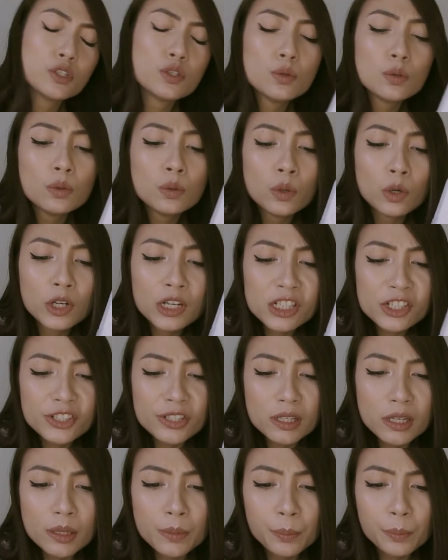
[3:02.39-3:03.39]
Yung
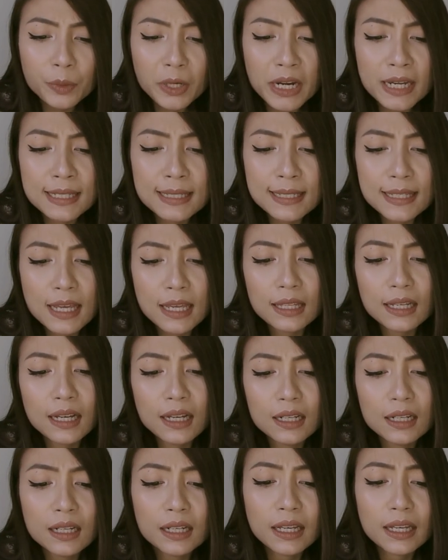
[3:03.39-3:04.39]
original price niya
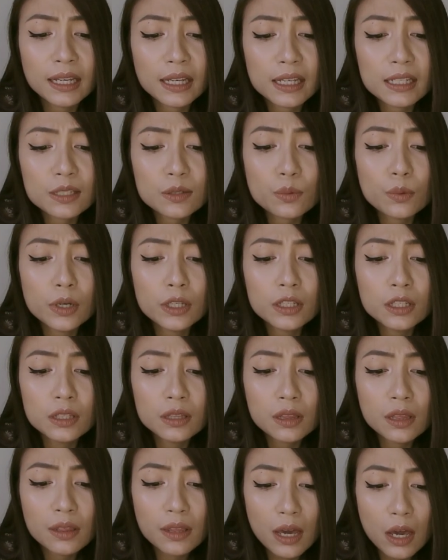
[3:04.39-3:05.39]
nakalagay is
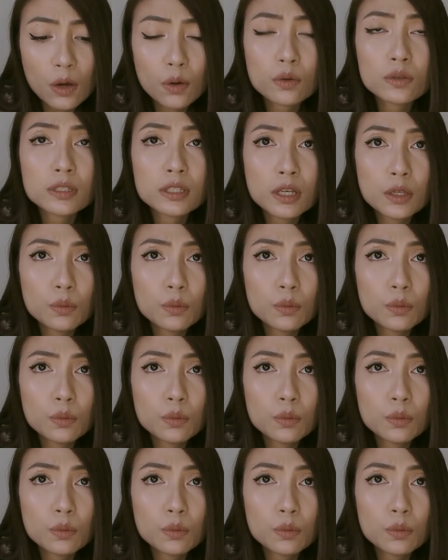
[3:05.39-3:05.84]
1,189